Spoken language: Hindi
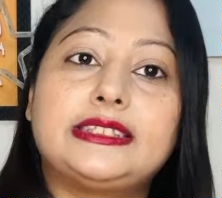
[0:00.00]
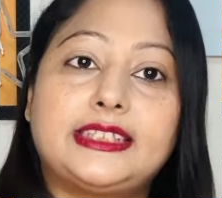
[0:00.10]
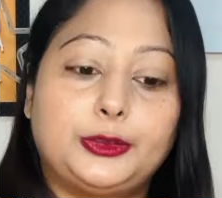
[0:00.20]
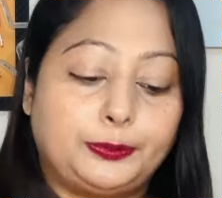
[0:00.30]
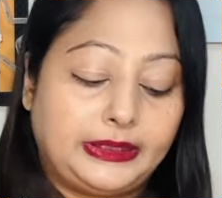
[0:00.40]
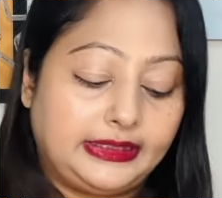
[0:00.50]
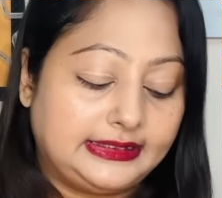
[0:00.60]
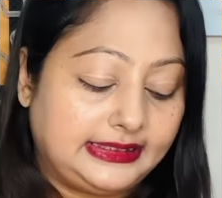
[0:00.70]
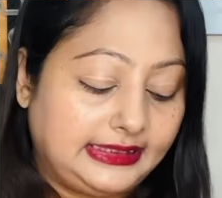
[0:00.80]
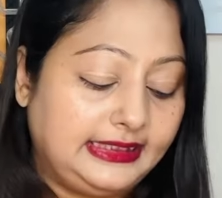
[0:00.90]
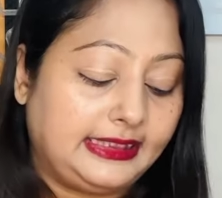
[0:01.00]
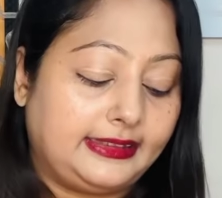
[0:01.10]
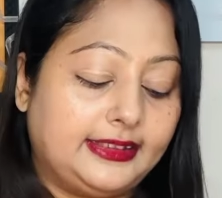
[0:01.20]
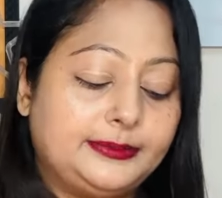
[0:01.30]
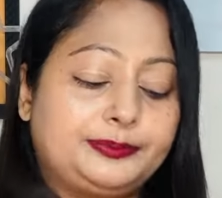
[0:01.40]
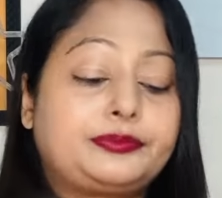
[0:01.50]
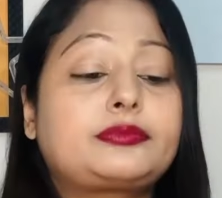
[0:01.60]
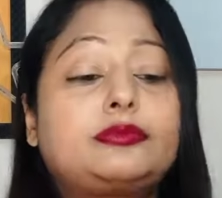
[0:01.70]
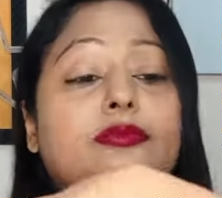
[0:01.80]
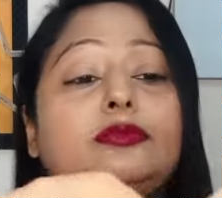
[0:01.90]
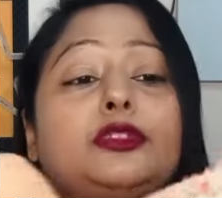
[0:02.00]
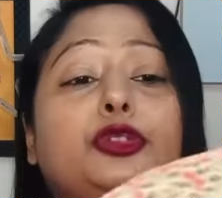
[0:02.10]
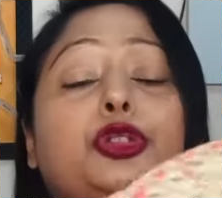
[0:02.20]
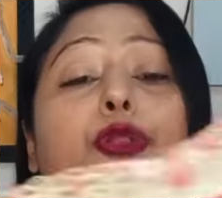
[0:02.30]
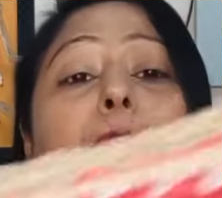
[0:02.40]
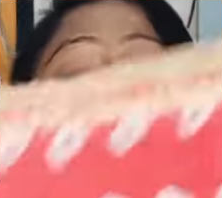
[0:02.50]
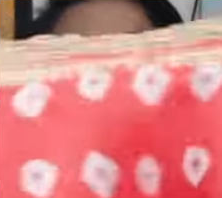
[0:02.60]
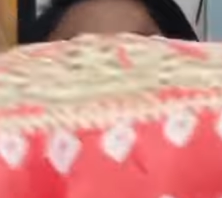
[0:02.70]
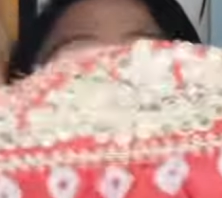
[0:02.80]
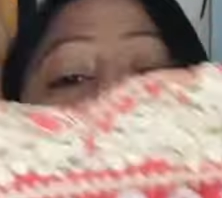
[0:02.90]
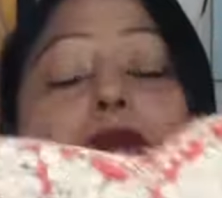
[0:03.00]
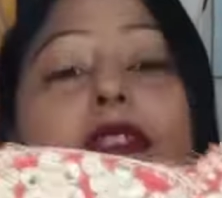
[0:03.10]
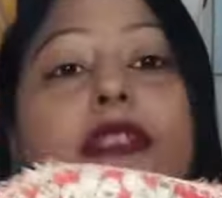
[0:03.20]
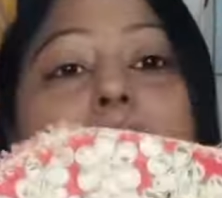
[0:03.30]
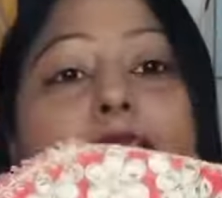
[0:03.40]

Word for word: इसका दुपट्टा से ही आएगा तो दुपट्टा आपको मिलता है